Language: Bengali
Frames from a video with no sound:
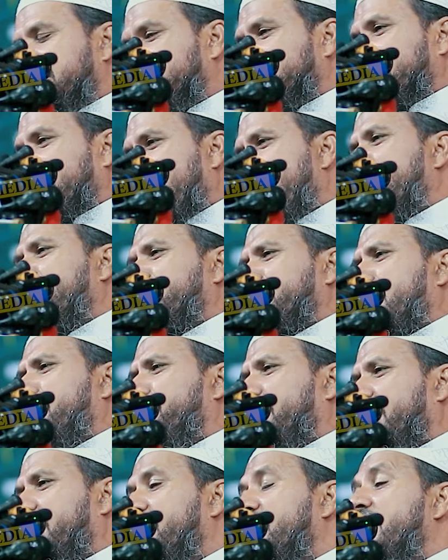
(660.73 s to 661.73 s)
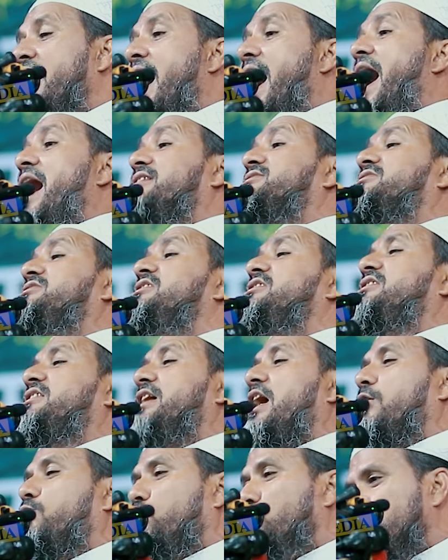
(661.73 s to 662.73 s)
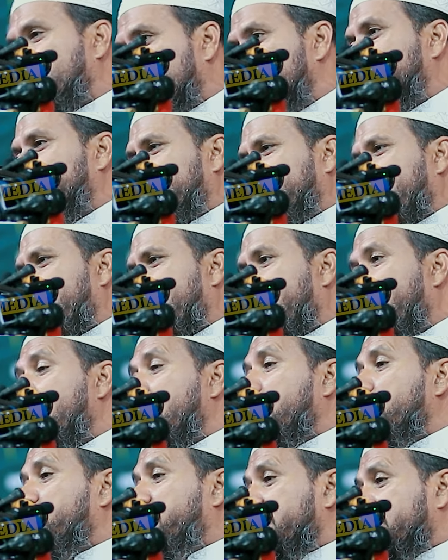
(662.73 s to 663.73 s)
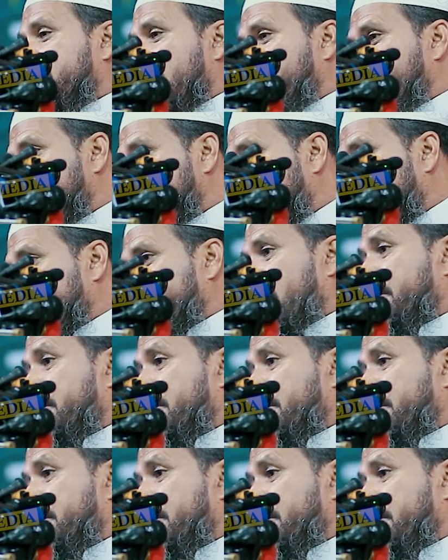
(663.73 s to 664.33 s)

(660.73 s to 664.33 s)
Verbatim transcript: শিক্ষার নামে আশিক্ষা কুশিক্ষা ভিটামিনের